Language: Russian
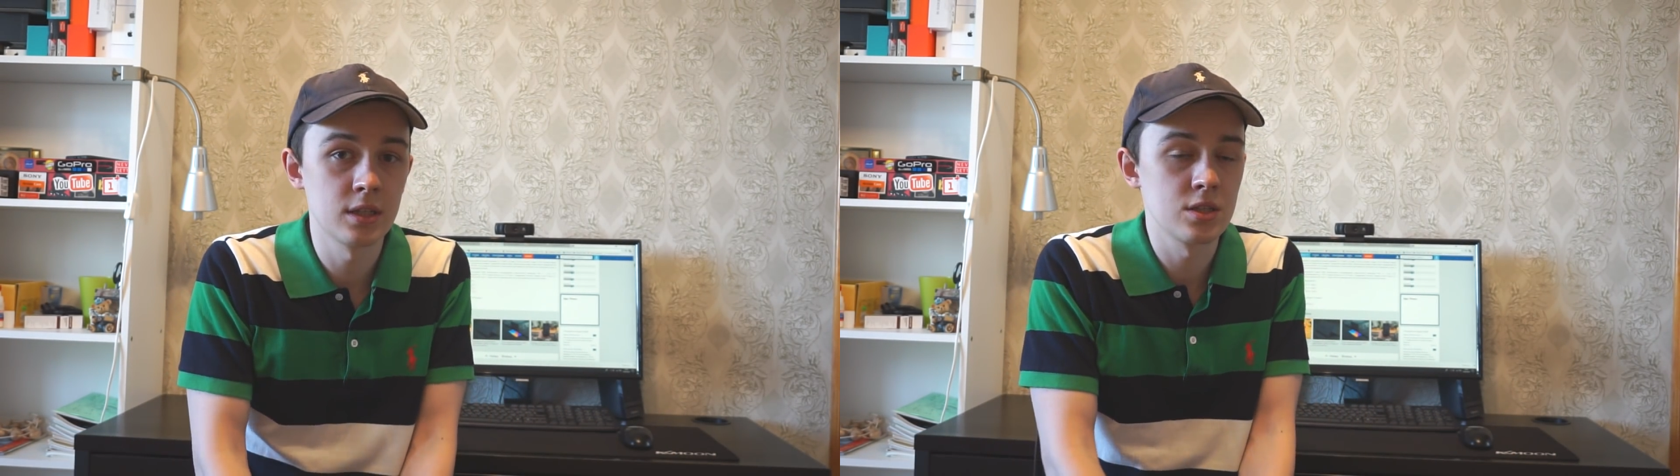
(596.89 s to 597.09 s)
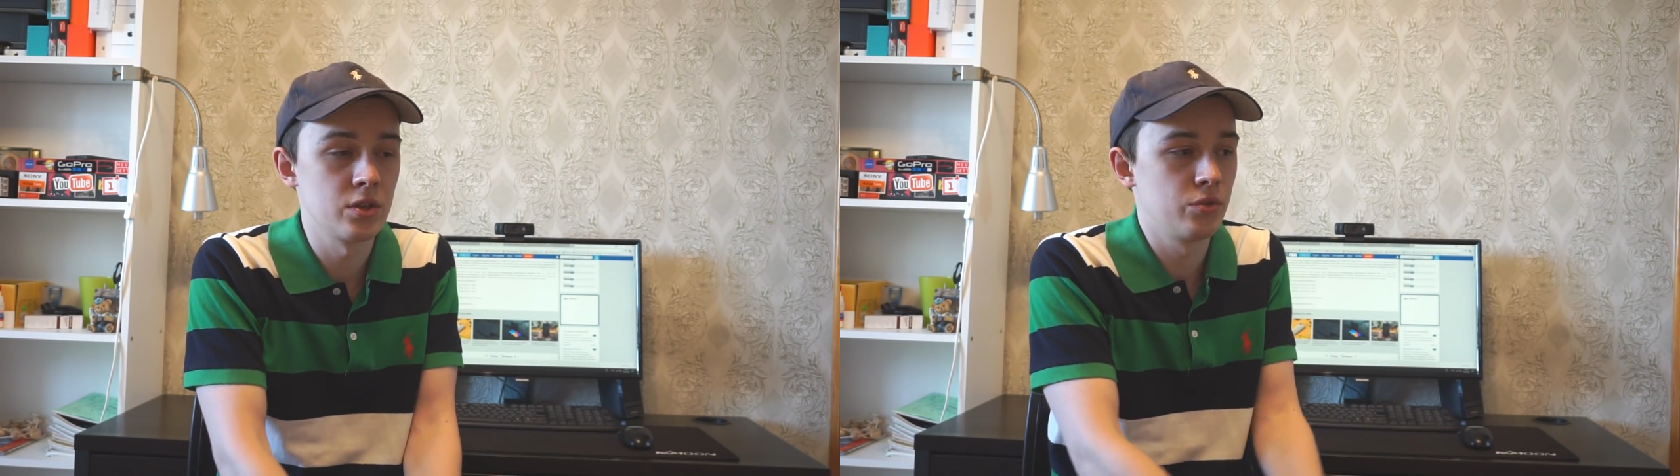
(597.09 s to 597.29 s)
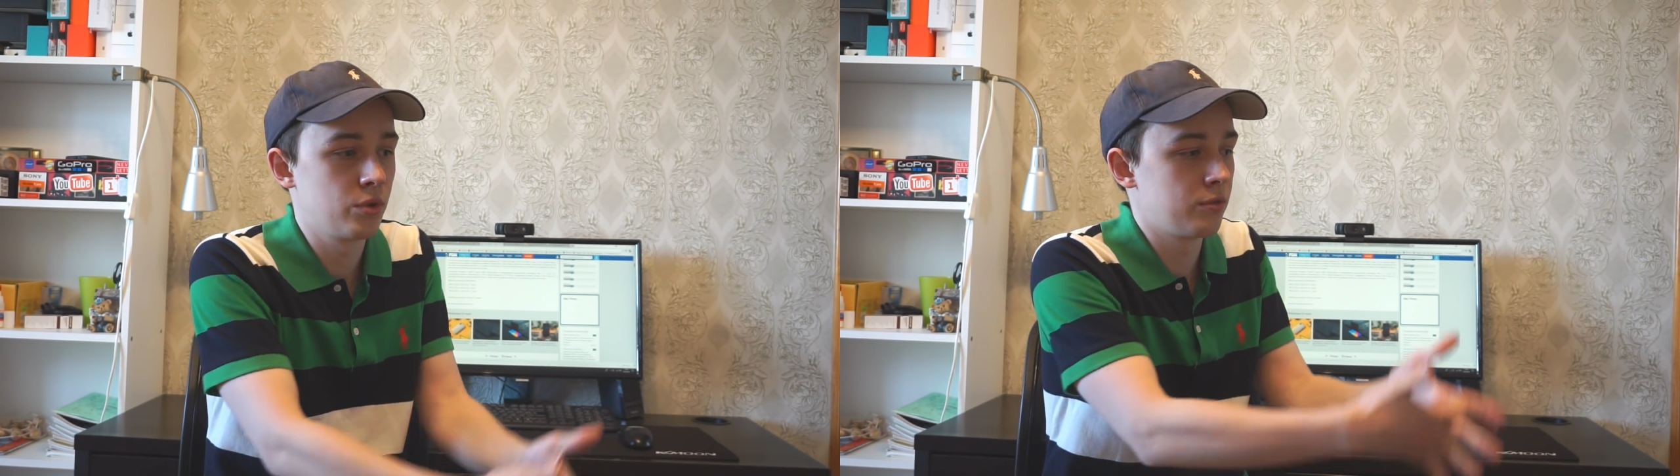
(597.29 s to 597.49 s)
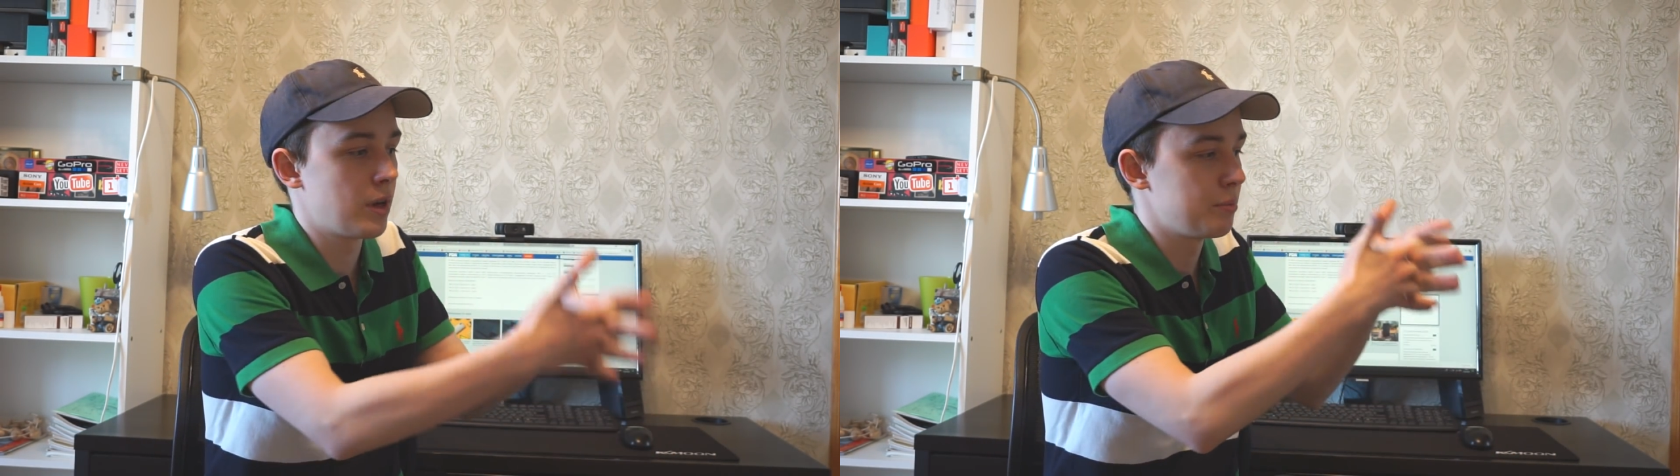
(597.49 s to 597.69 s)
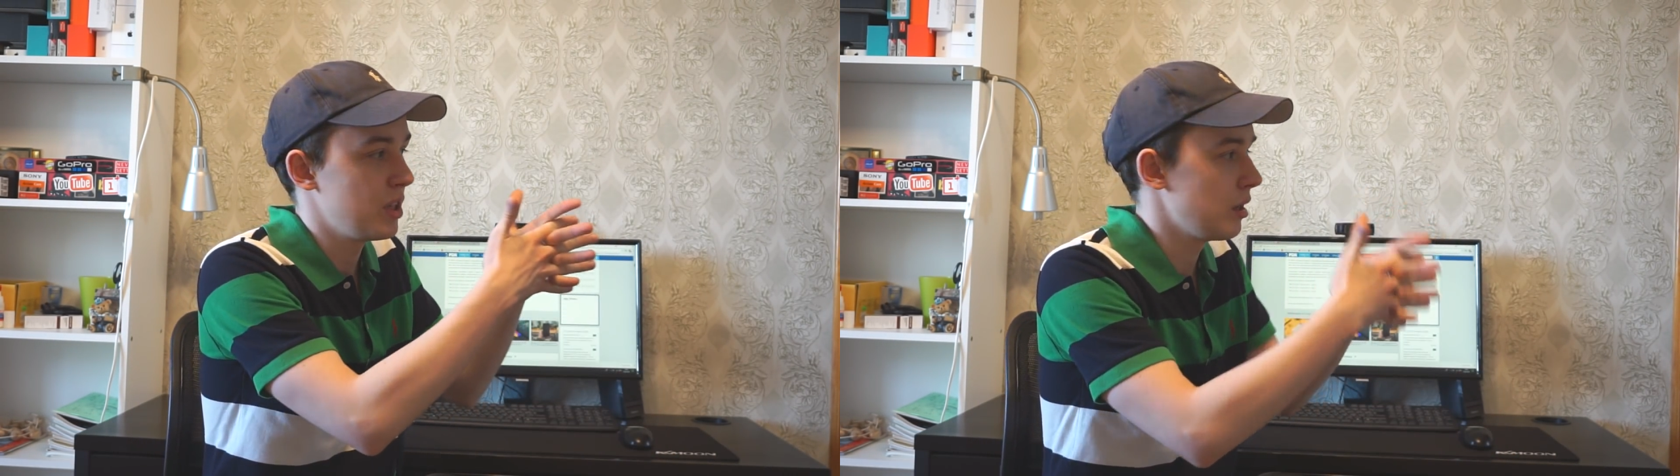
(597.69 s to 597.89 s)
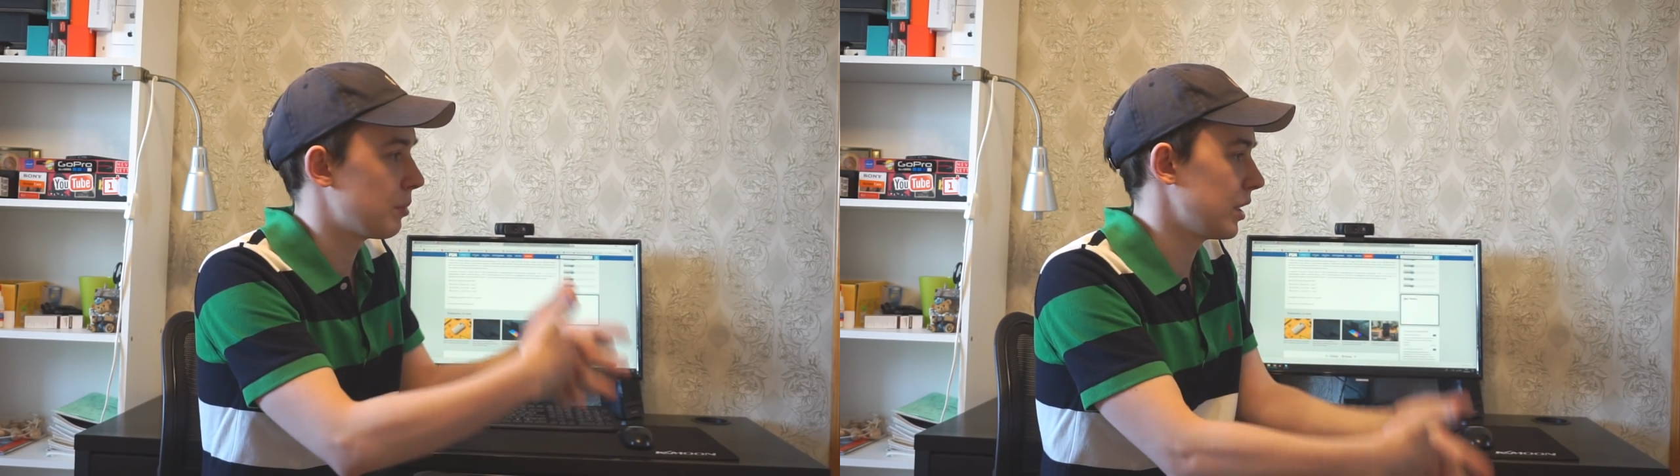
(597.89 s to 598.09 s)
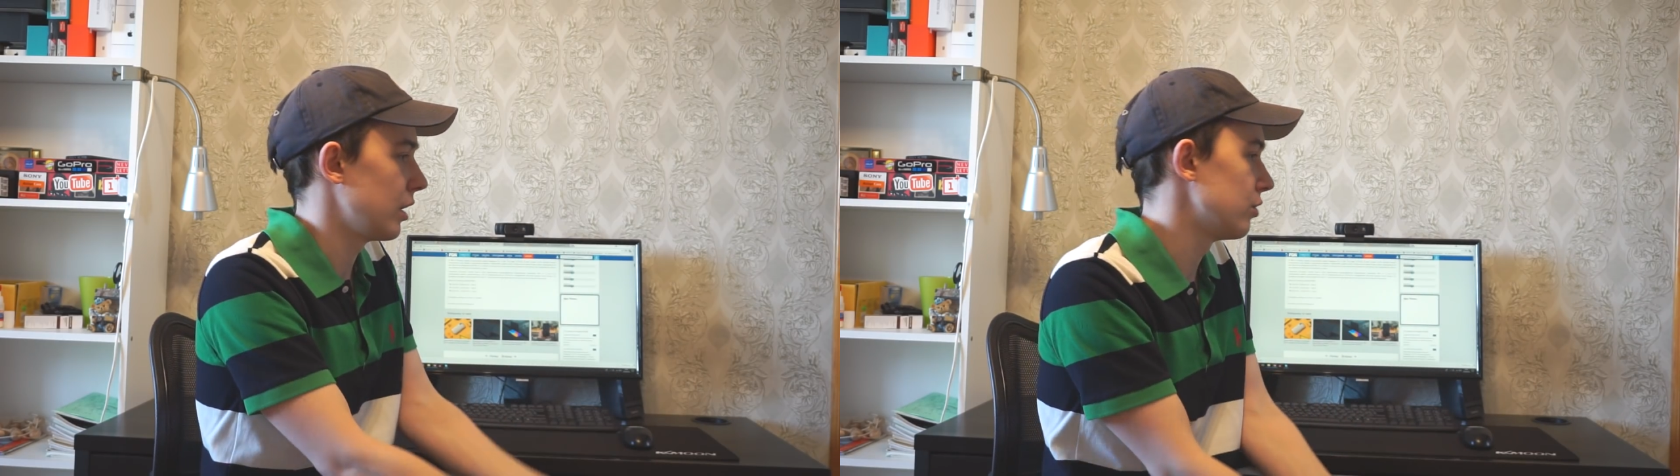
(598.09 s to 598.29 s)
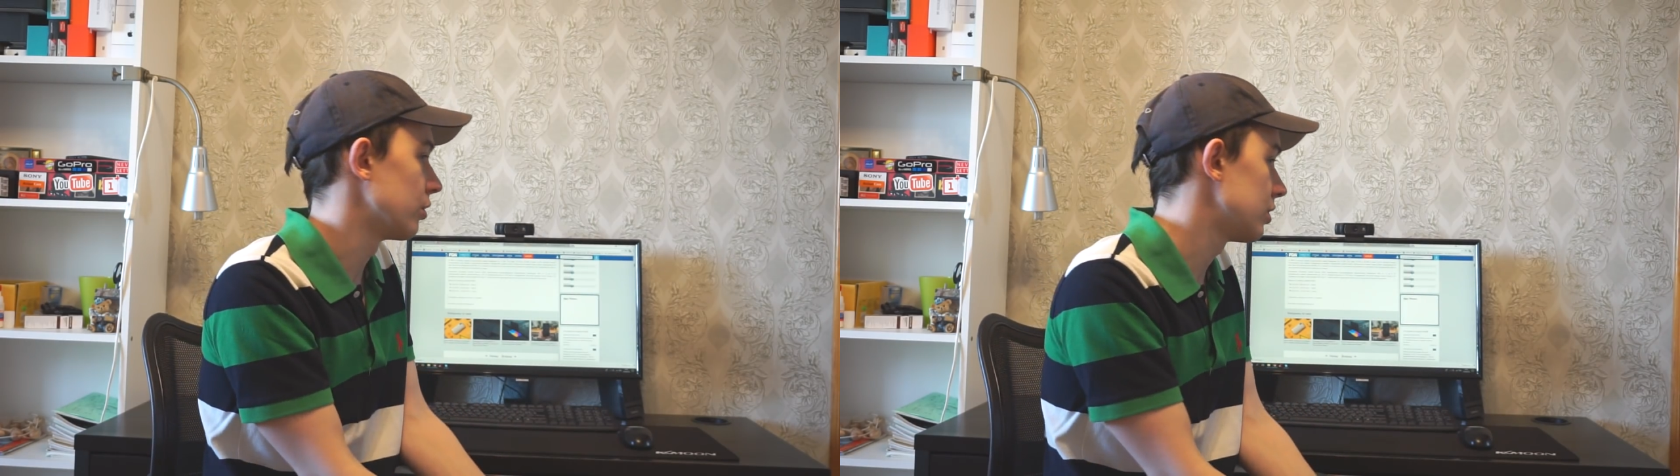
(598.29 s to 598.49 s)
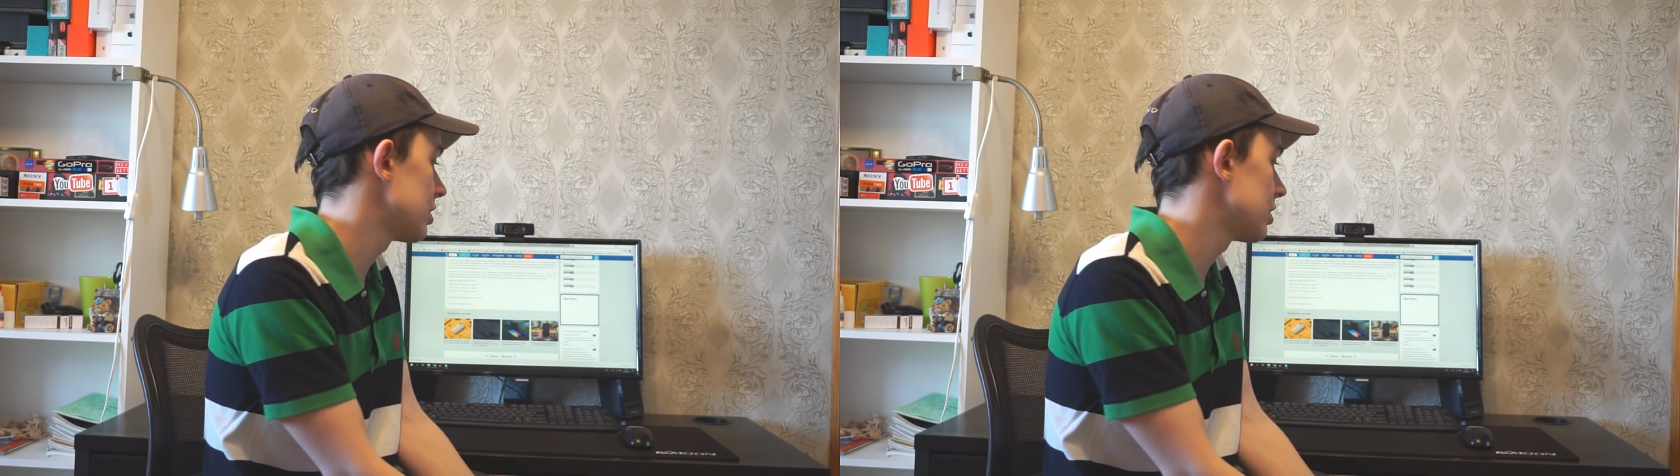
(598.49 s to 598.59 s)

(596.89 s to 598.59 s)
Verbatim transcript: этот телефон вам не подойдет.